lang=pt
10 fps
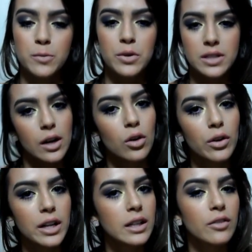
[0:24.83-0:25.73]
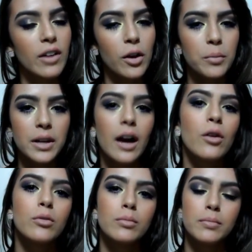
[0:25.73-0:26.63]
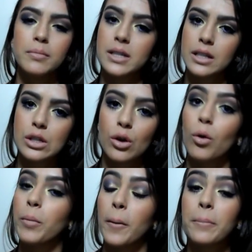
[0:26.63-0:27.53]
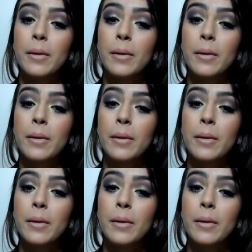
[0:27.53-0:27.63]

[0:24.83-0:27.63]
por ser colorida vai combinar com bastante roupa.